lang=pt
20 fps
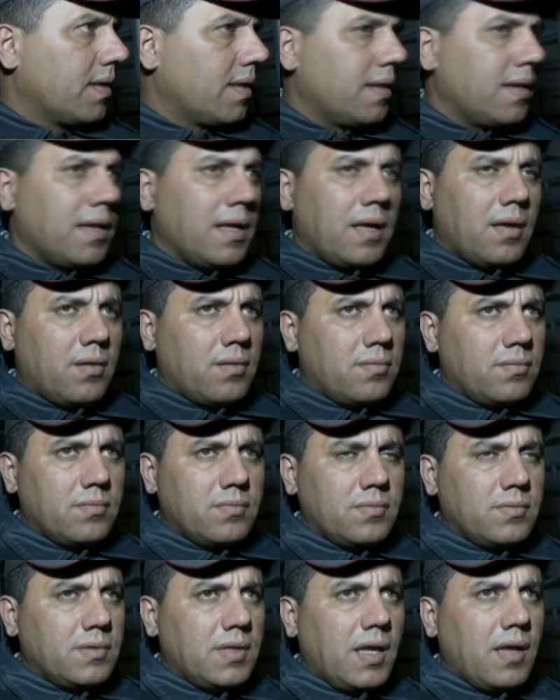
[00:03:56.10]
Não,
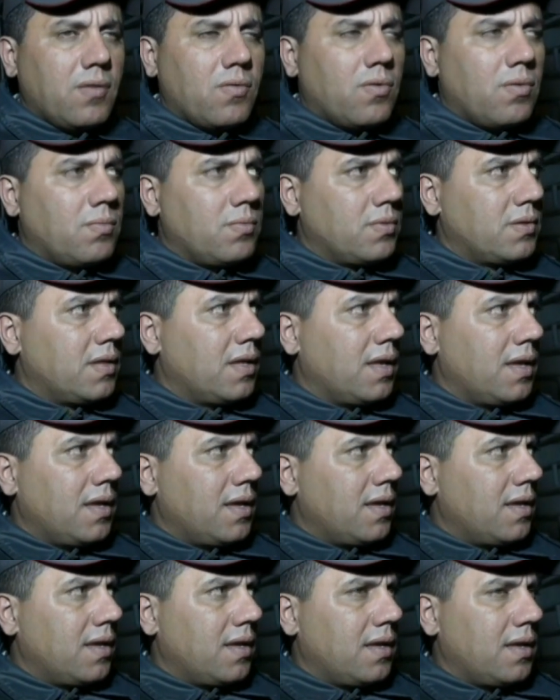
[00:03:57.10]
não tem como
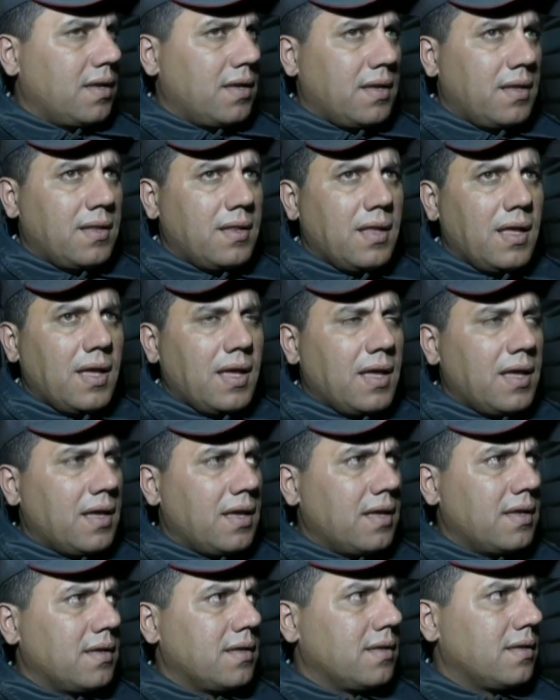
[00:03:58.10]
ter ideia.